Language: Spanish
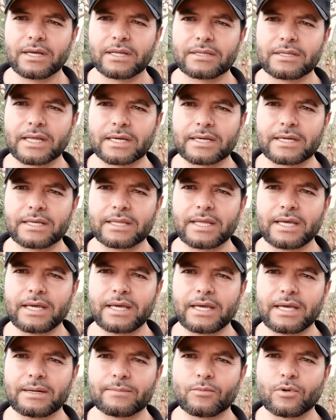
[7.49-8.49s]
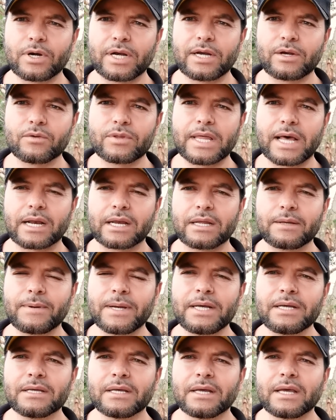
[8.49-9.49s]
de aquí del Molino de
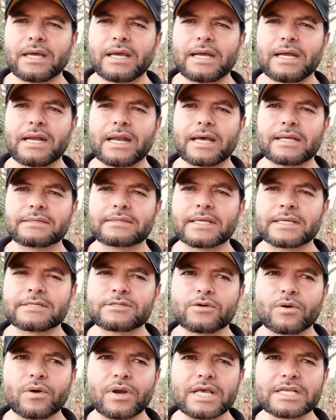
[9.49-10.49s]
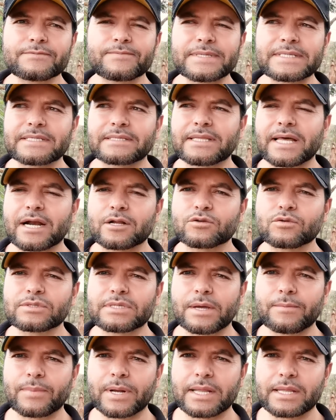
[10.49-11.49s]
Arriba, y la intención es visitar su
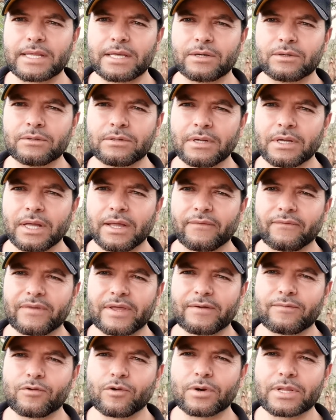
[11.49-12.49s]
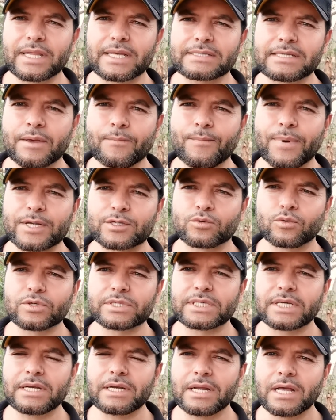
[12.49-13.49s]
sembradío de flor de
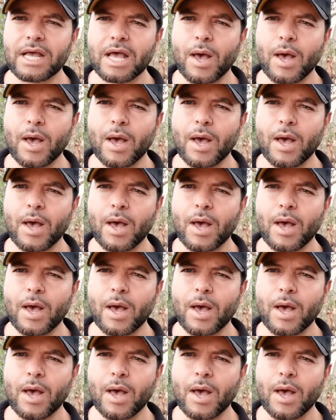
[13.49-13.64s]
cempasúchil